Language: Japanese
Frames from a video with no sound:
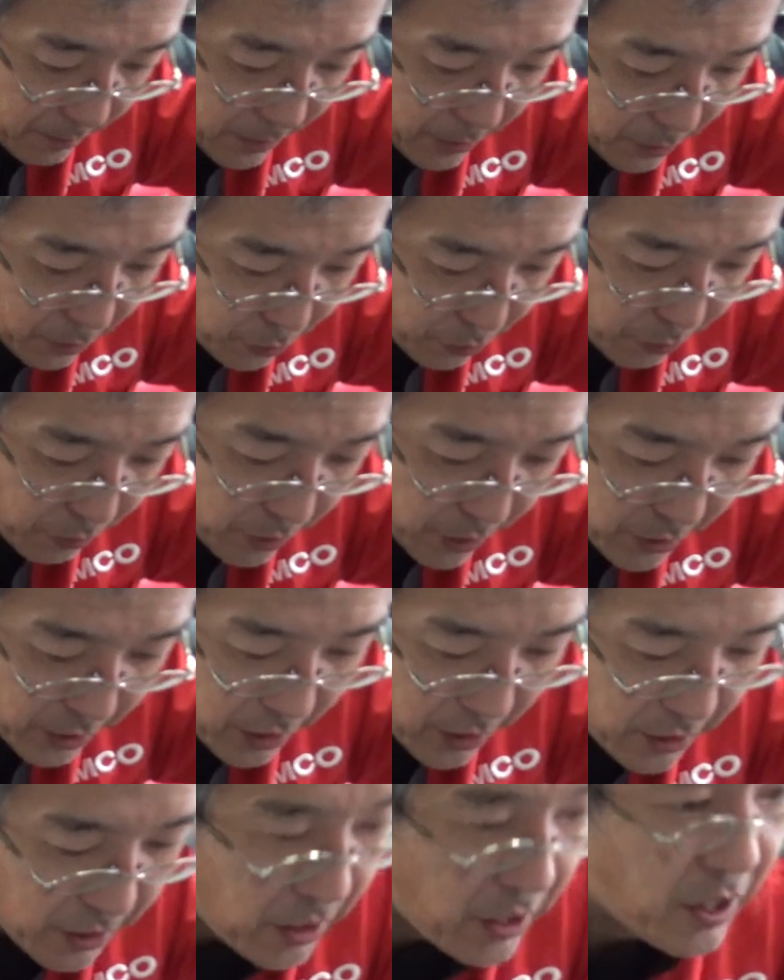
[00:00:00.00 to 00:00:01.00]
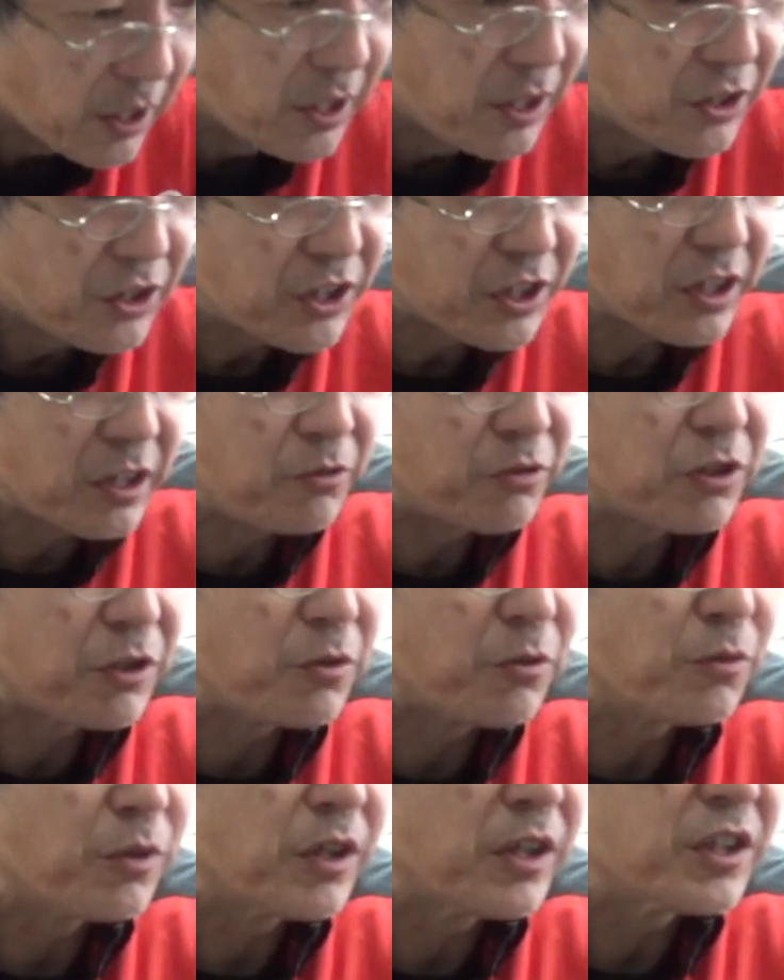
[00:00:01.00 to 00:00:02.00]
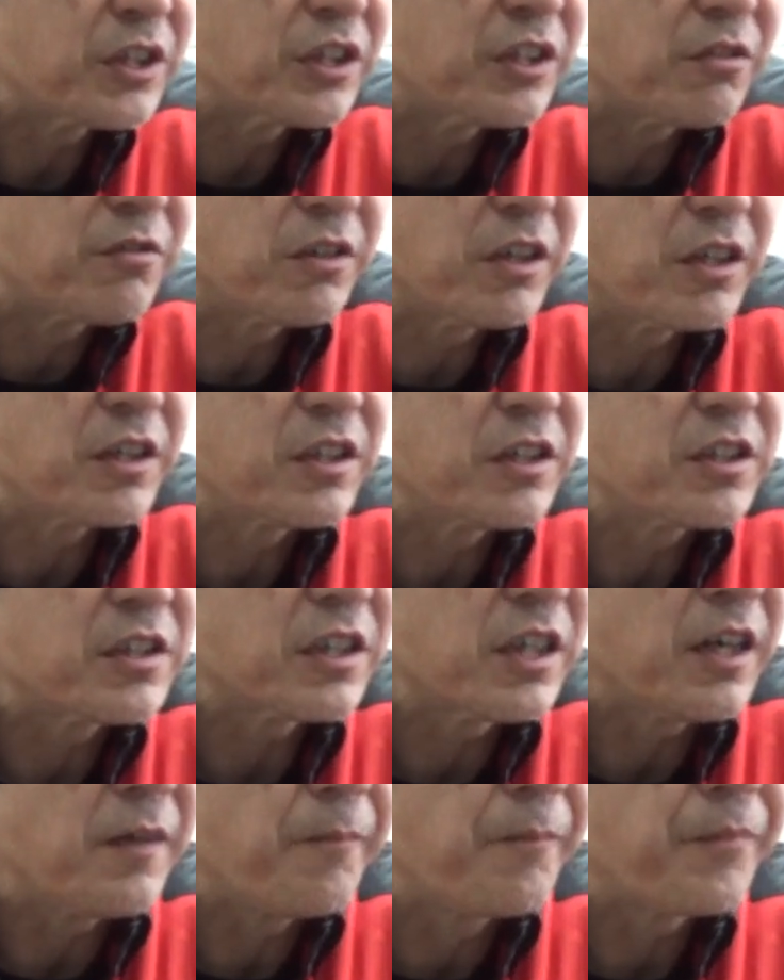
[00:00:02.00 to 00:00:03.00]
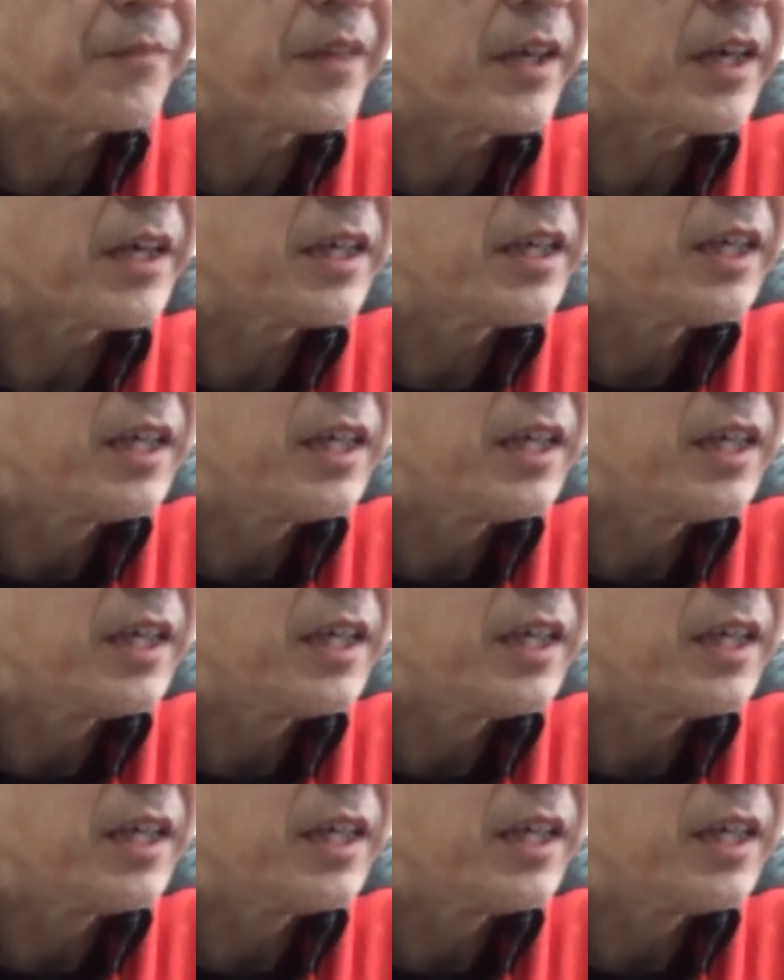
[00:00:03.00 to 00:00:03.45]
いまあ、それはね違う車両の話なのであれですが、はい、